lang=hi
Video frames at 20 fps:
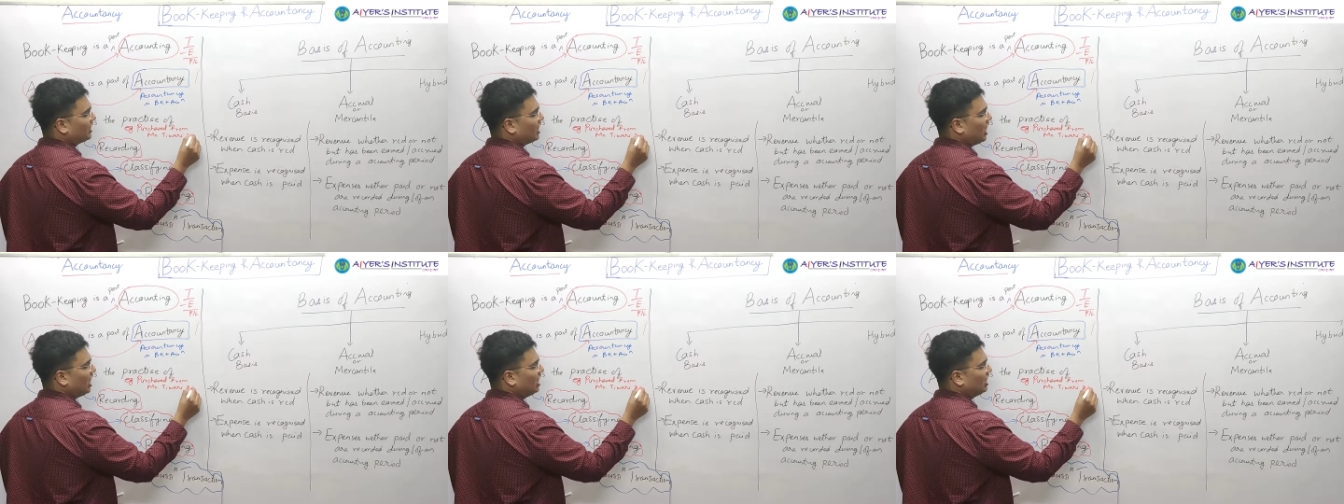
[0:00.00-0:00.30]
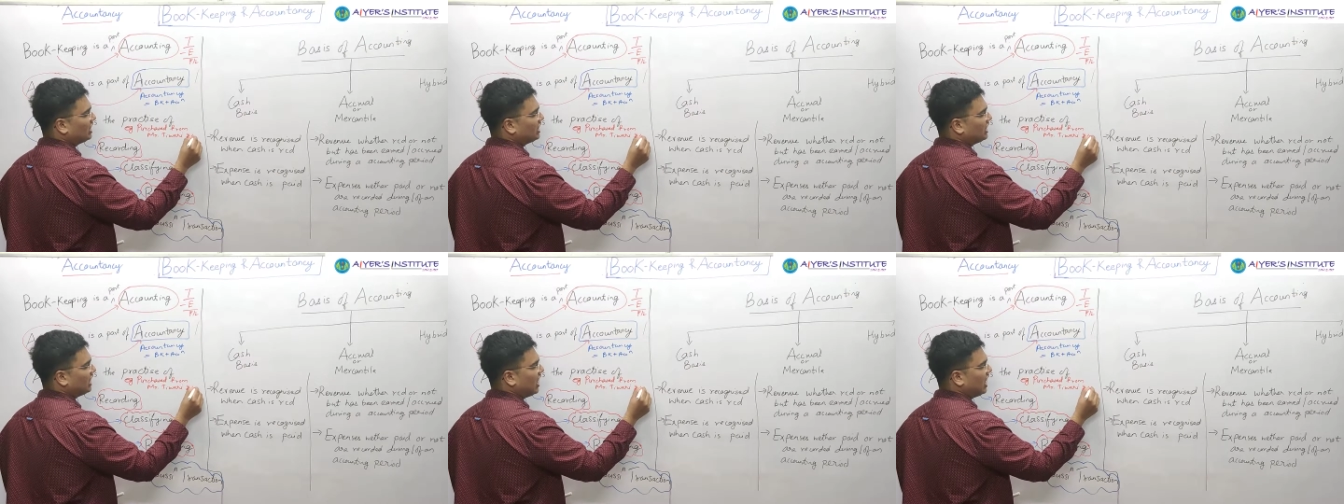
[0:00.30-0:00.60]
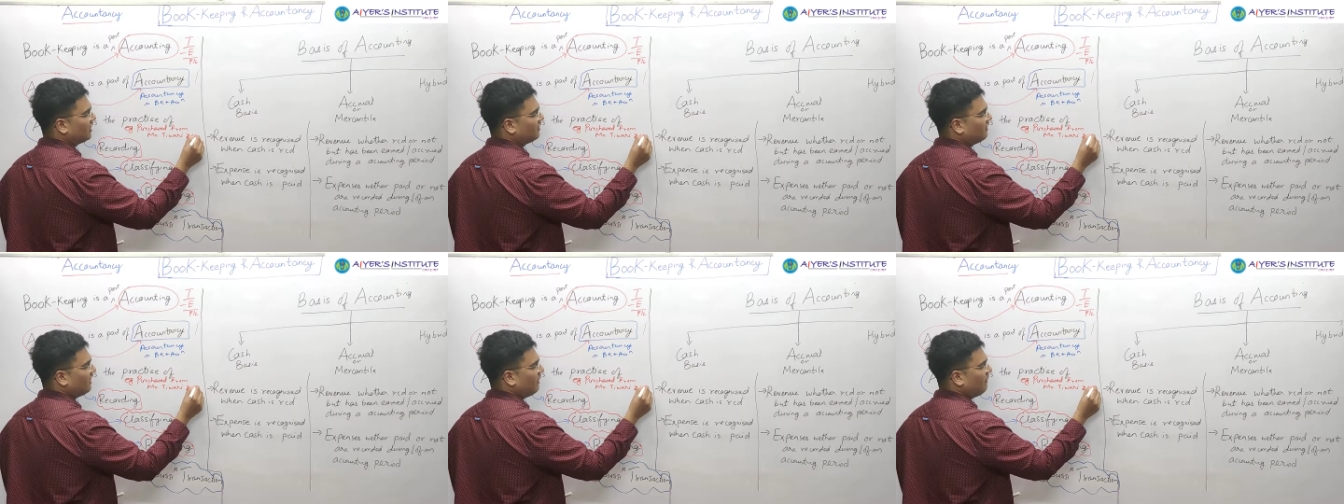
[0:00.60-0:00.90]
चालीस
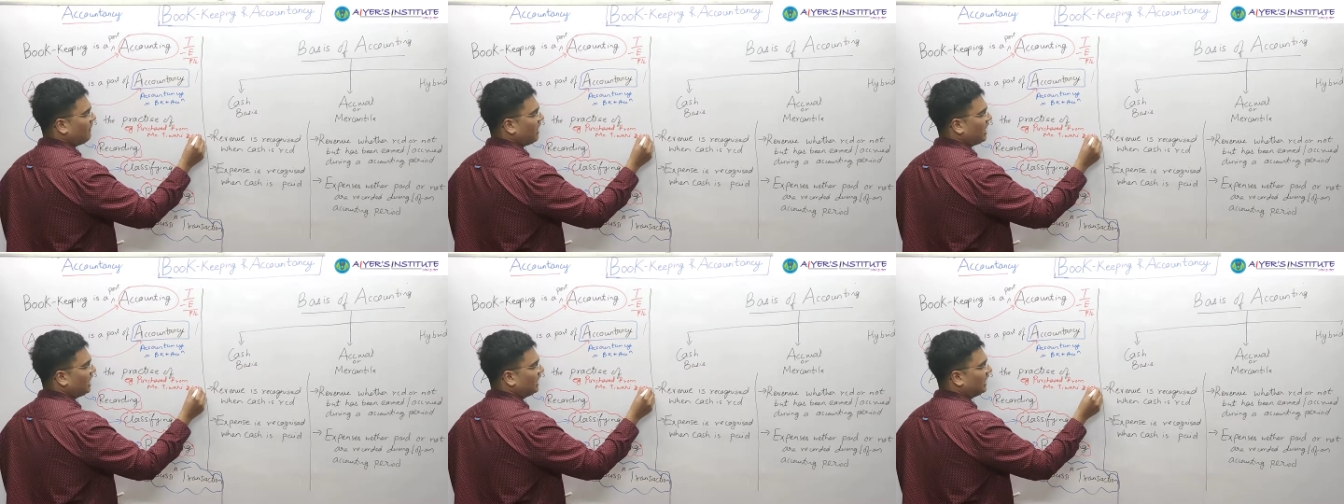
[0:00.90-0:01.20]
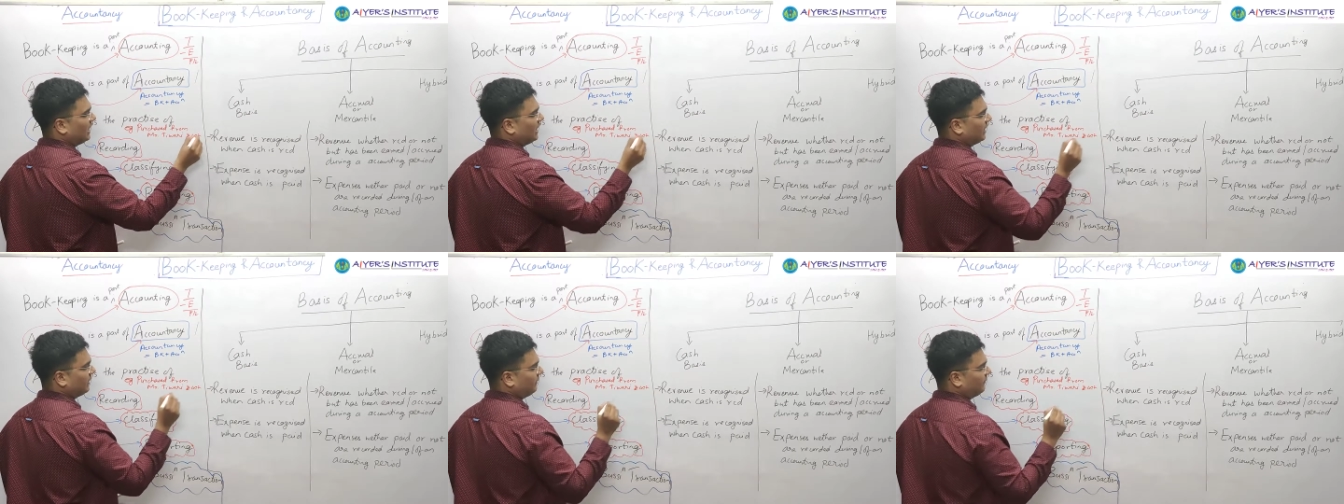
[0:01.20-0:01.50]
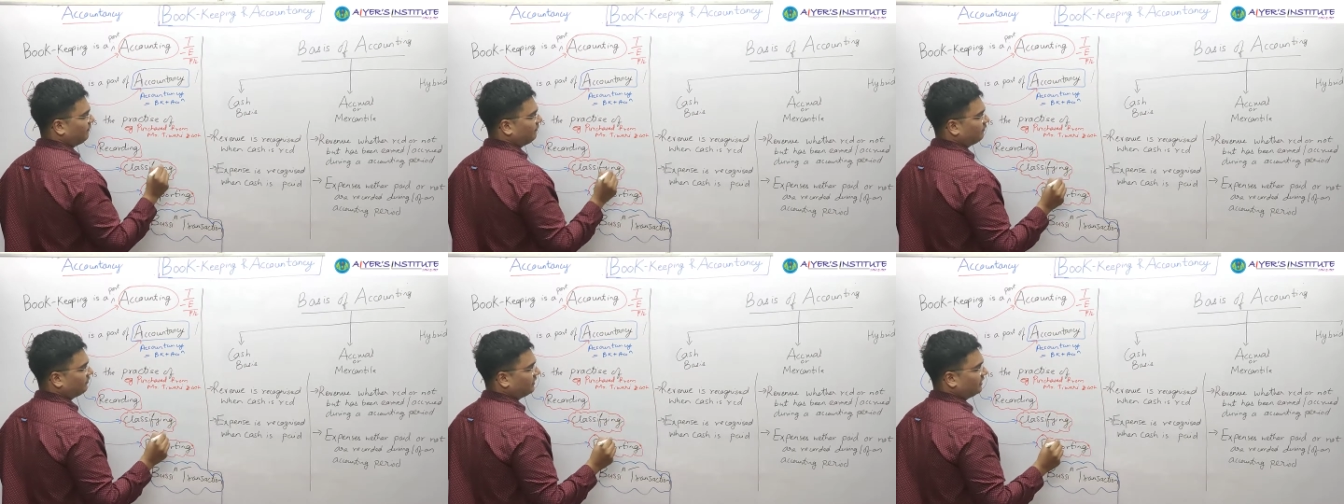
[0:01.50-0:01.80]
लाख का माल लिया
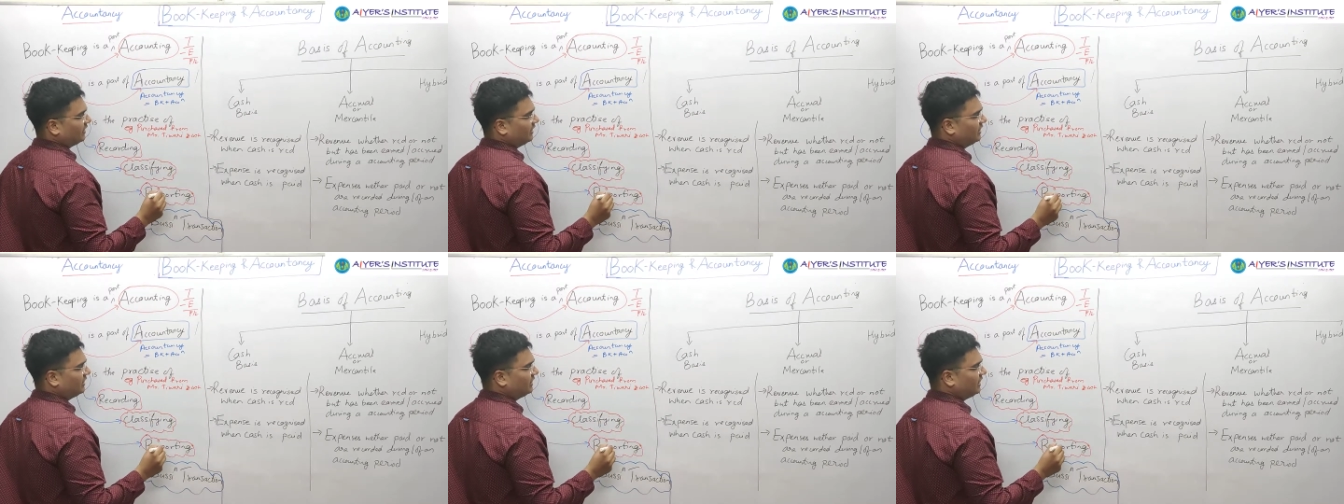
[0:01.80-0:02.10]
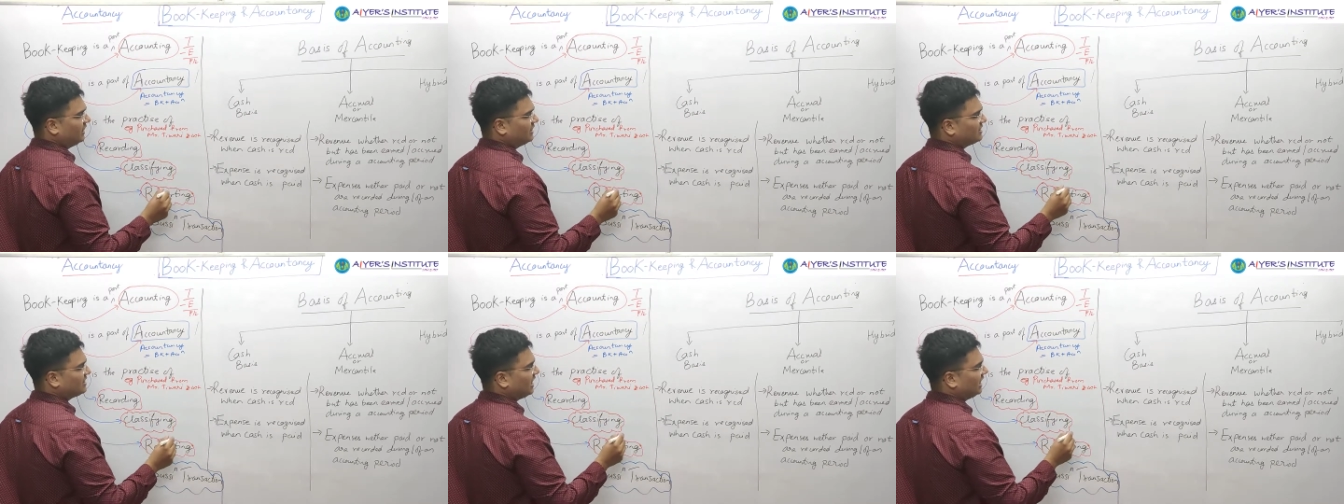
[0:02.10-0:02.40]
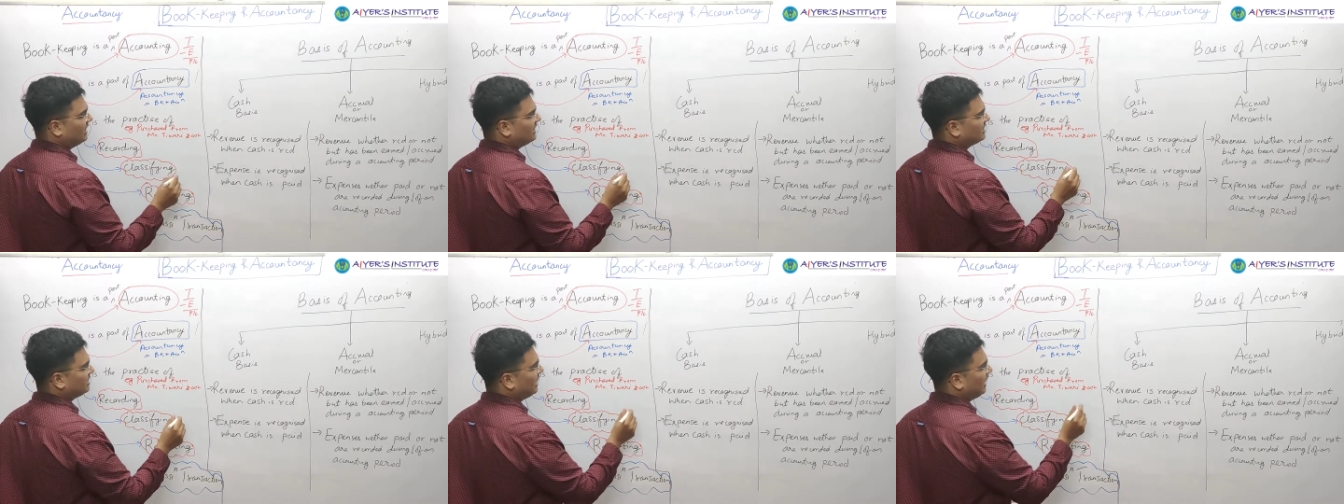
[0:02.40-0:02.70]
कितना
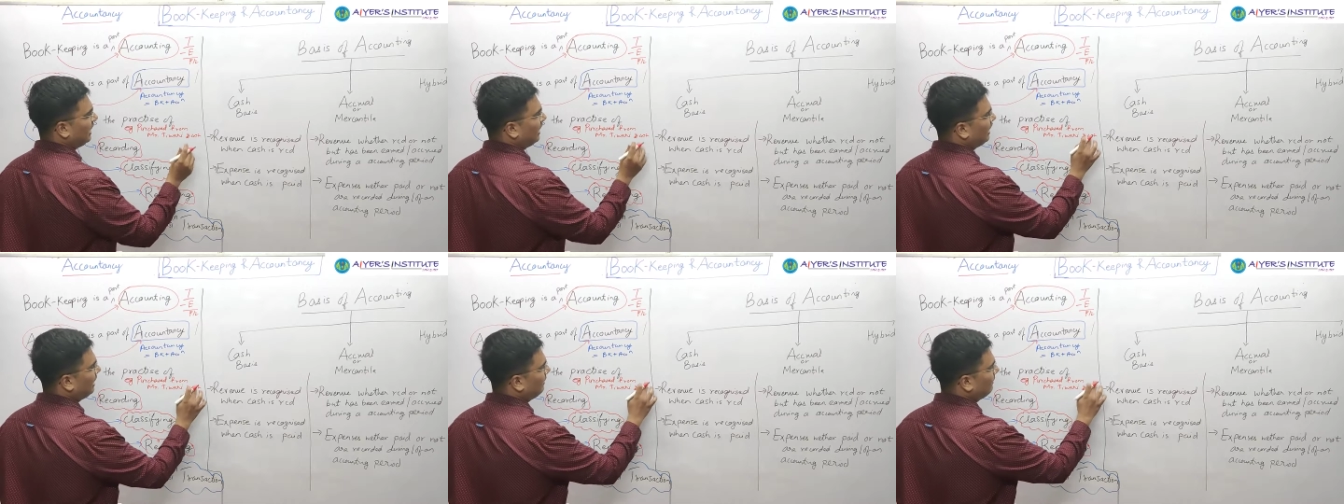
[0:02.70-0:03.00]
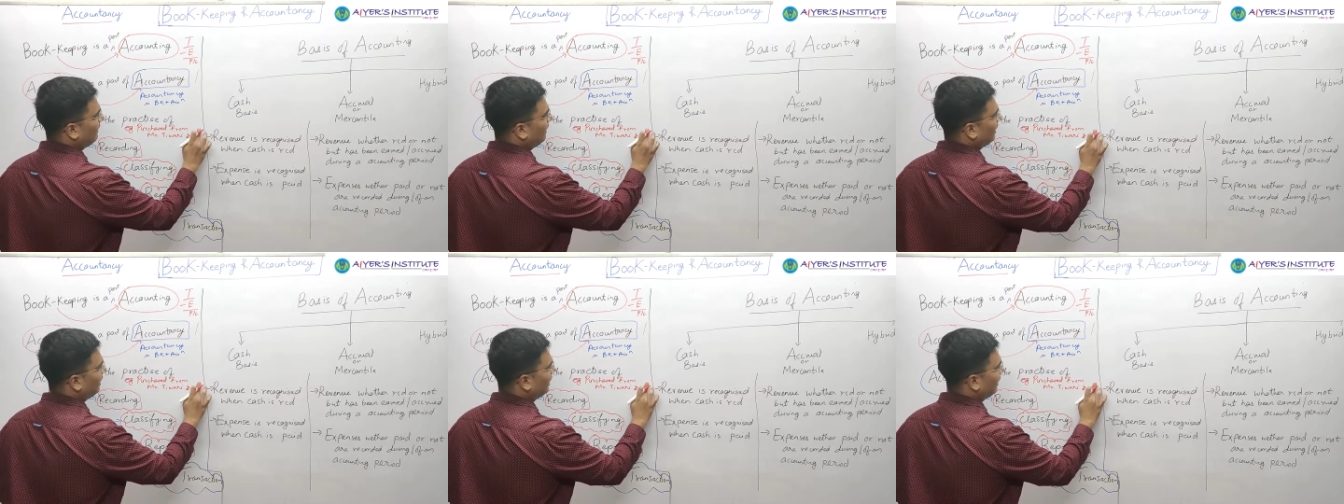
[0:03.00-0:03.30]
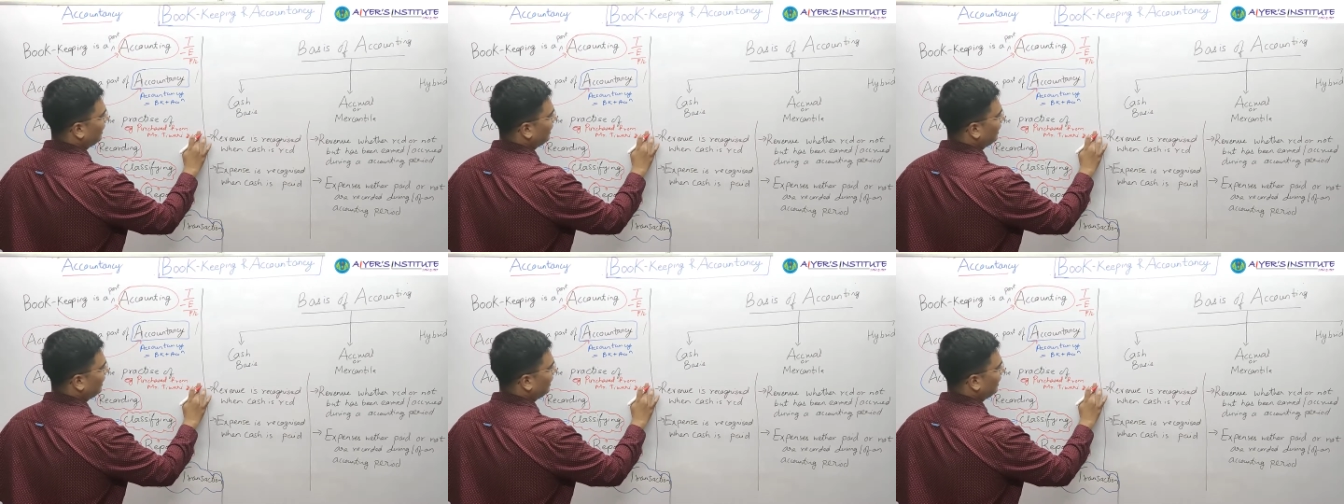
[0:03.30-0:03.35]
चालीस लाख का माल